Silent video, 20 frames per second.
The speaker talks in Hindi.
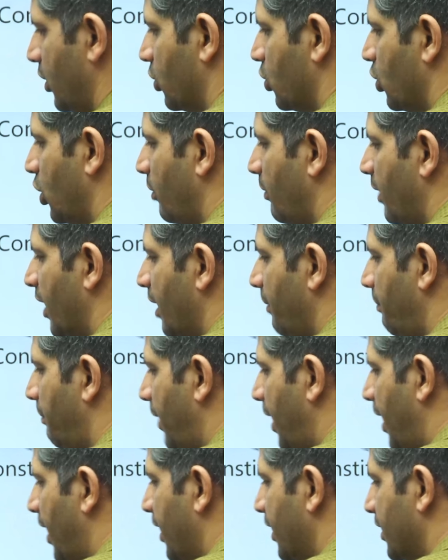तो हमारा
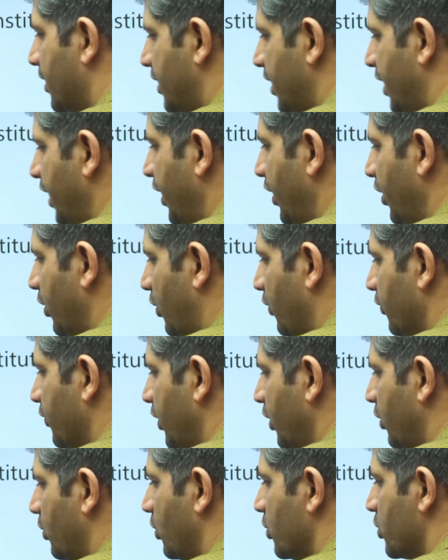पार्ट थ्री ऑफ
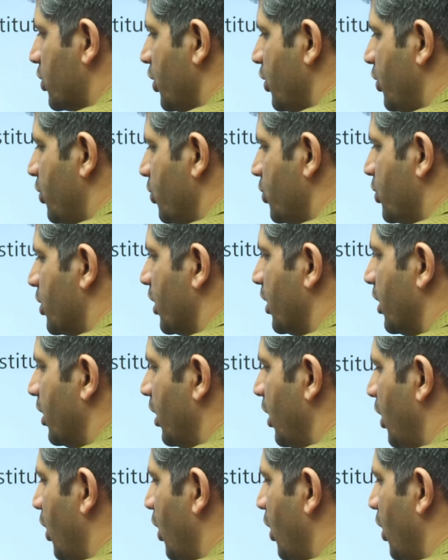द कॉन्स्टिट्यूशन